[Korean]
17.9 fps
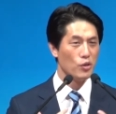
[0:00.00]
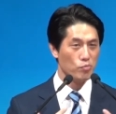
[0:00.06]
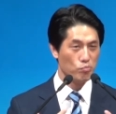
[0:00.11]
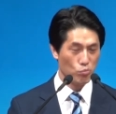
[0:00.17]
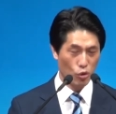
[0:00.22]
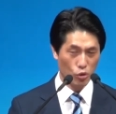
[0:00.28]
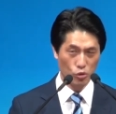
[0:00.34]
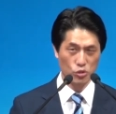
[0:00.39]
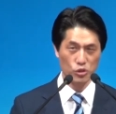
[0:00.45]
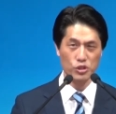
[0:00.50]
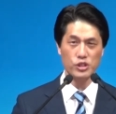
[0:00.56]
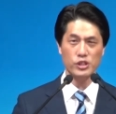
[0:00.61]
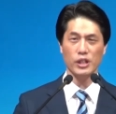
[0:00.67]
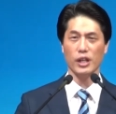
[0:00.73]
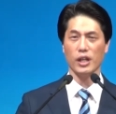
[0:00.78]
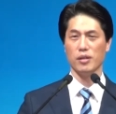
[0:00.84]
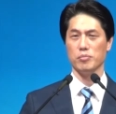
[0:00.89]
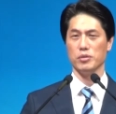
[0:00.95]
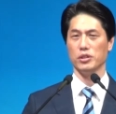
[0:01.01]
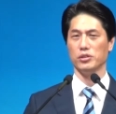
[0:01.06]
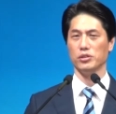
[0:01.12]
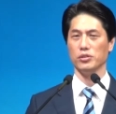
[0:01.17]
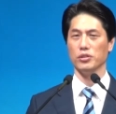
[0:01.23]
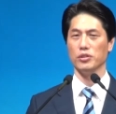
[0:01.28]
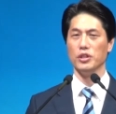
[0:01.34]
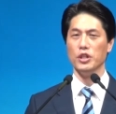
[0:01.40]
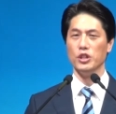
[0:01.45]
모르는
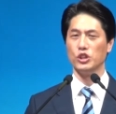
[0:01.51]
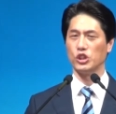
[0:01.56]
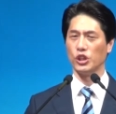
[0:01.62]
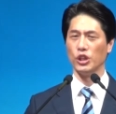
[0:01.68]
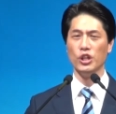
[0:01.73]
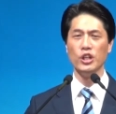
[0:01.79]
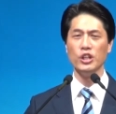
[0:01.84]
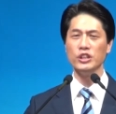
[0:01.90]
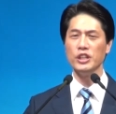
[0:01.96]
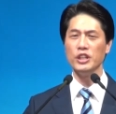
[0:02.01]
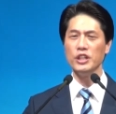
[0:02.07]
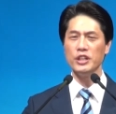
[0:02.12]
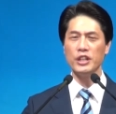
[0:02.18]
사람이지요. 전혀